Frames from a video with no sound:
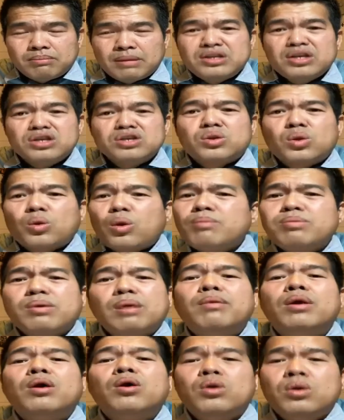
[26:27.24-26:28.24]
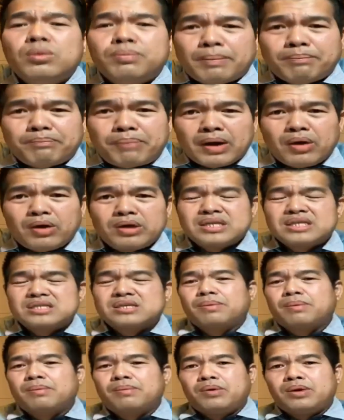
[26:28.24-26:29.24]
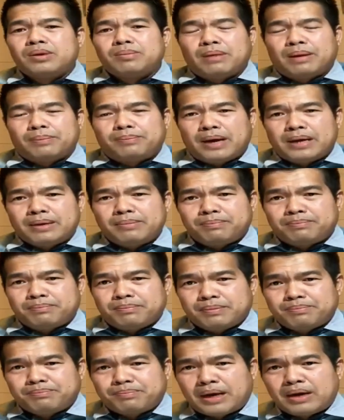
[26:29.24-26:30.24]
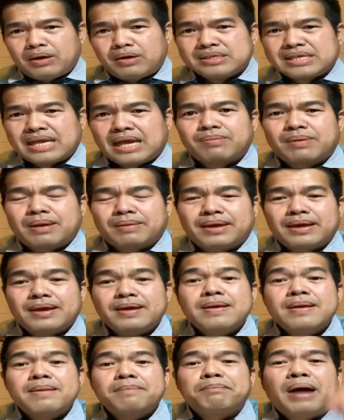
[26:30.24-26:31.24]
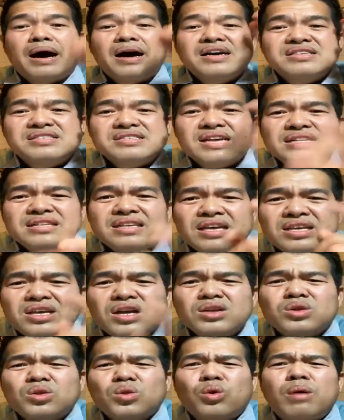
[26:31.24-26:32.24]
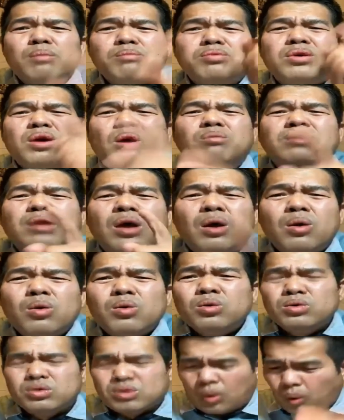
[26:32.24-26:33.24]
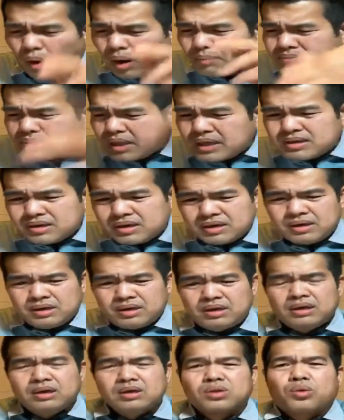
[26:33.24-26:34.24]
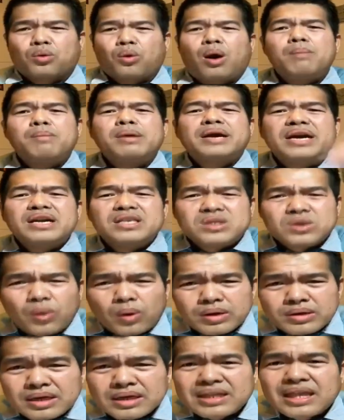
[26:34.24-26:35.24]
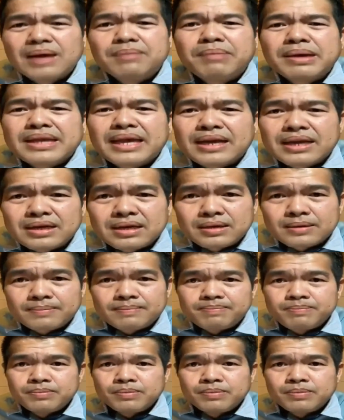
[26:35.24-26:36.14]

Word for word: bây dương tròn cầm lũ bằng ba lối cho sao mũi mà hay ba lối sao thế này bà sân như dương tròn cầm lũ thòm tới thòm mấy cái tròn tới thứ mới cho lớn này